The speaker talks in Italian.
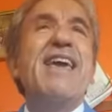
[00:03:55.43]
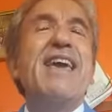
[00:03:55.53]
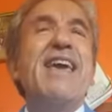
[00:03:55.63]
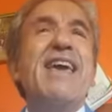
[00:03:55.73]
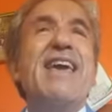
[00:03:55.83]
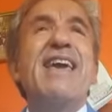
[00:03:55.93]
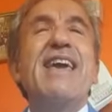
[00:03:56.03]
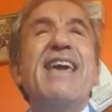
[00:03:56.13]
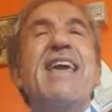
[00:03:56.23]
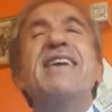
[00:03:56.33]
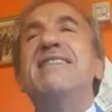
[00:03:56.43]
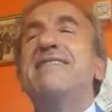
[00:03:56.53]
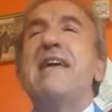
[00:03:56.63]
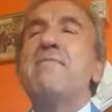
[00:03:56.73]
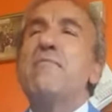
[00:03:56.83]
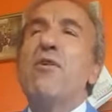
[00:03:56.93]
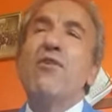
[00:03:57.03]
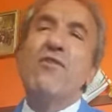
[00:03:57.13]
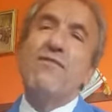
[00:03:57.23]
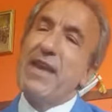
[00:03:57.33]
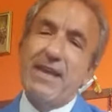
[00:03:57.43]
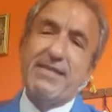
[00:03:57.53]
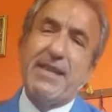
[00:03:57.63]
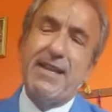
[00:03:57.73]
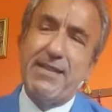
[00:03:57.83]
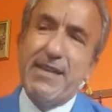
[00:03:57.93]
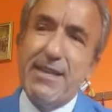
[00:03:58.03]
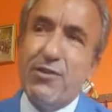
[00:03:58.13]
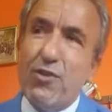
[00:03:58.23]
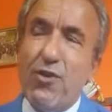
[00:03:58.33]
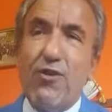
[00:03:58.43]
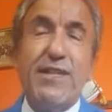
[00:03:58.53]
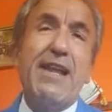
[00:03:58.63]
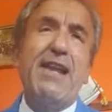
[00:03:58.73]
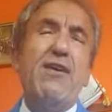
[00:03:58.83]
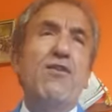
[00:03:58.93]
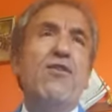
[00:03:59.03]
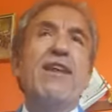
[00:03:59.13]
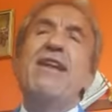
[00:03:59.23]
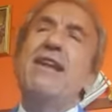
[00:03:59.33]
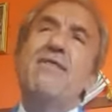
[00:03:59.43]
eh, il tempo viene scandito dalle ore, la